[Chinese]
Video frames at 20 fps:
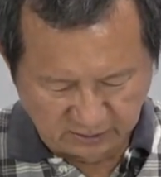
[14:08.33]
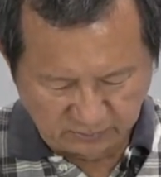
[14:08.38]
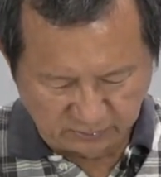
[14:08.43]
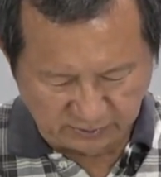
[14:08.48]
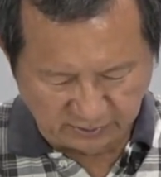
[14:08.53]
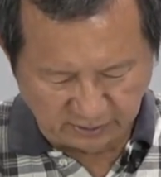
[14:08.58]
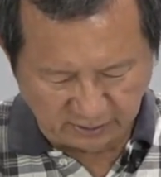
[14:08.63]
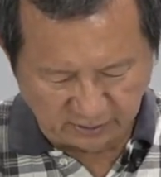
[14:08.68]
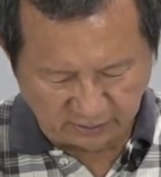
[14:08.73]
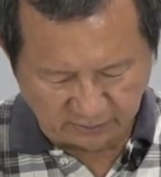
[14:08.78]

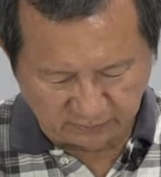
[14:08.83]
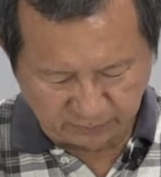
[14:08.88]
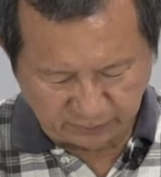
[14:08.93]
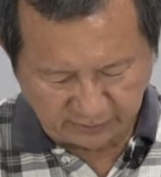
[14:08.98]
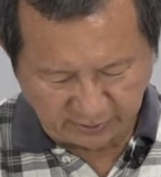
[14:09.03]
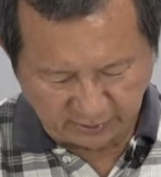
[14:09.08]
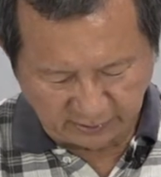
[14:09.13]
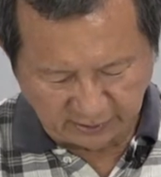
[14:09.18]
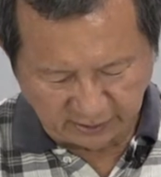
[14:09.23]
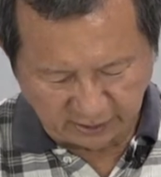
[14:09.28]
不要不
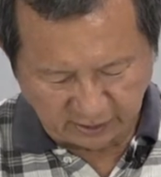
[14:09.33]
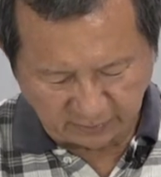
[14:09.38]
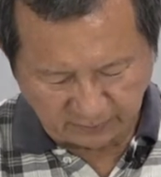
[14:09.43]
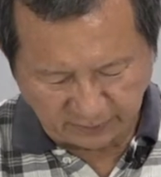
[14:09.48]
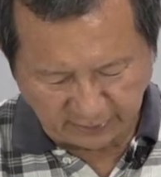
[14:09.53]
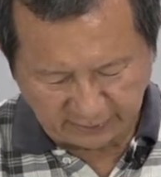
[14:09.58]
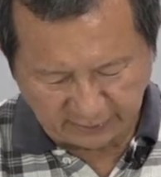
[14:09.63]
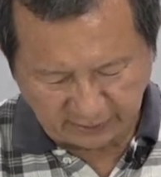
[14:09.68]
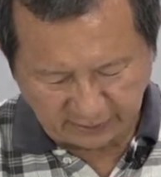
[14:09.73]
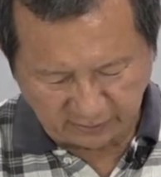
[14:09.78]
要粘了
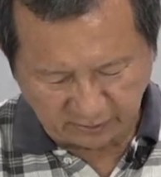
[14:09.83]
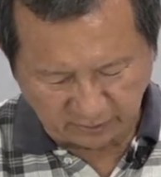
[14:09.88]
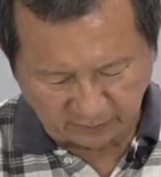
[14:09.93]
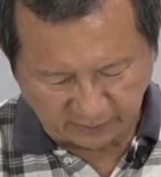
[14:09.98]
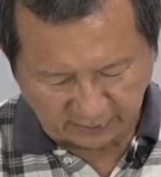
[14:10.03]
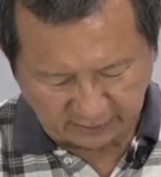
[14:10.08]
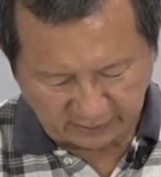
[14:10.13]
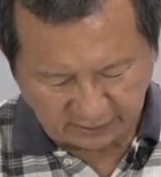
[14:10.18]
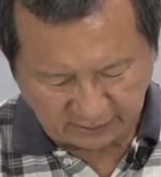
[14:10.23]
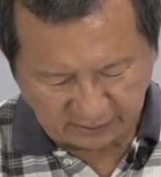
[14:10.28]
半天又
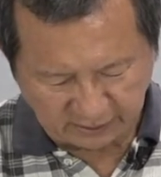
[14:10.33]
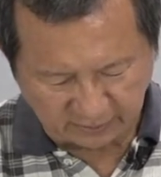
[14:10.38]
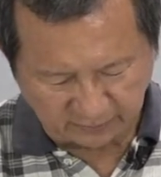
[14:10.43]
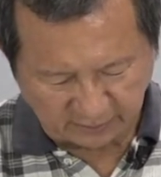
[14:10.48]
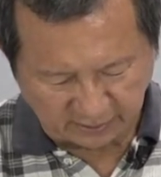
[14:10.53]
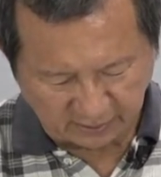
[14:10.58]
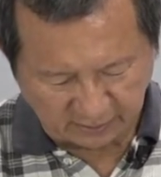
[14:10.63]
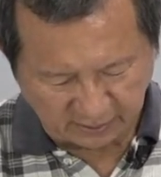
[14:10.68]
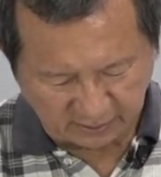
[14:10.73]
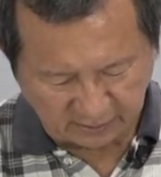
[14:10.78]
把电线
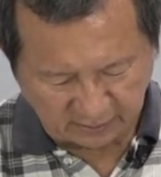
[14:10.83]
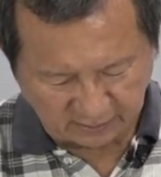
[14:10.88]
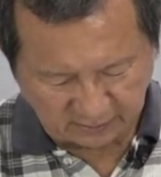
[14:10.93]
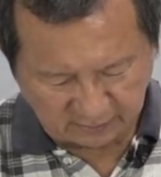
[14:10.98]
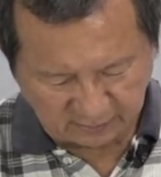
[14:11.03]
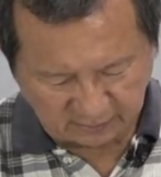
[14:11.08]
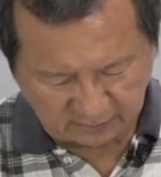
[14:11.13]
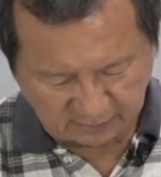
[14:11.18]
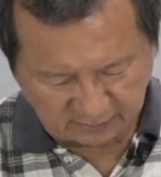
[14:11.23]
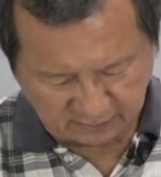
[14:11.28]
把它
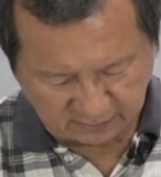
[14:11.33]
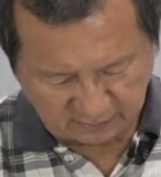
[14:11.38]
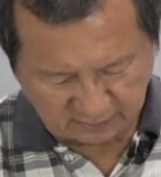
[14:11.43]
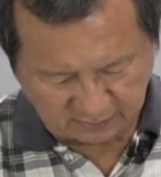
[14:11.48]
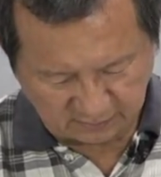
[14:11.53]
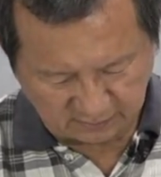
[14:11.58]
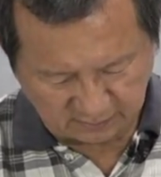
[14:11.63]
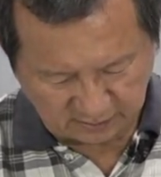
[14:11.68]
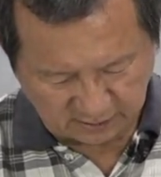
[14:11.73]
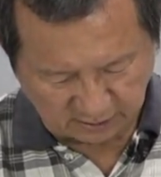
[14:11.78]

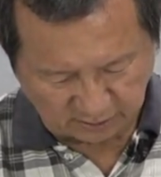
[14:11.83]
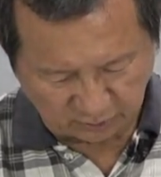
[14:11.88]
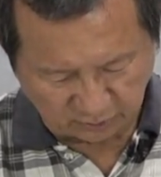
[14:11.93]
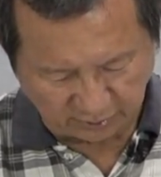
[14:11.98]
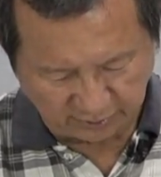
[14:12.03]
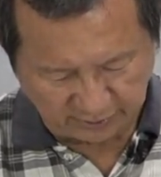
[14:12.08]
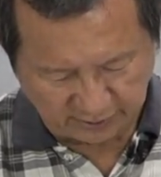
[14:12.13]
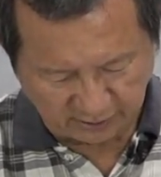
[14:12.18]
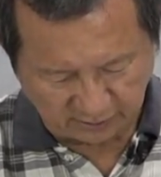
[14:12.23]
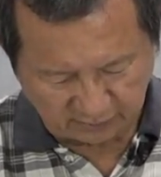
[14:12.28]
扯
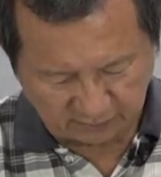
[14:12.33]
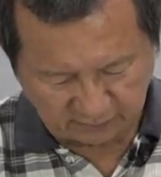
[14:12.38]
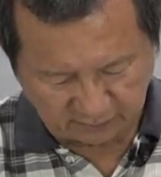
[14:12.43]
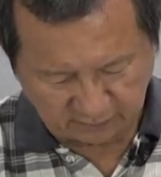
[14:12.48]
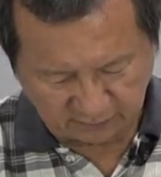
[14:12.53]
断掉。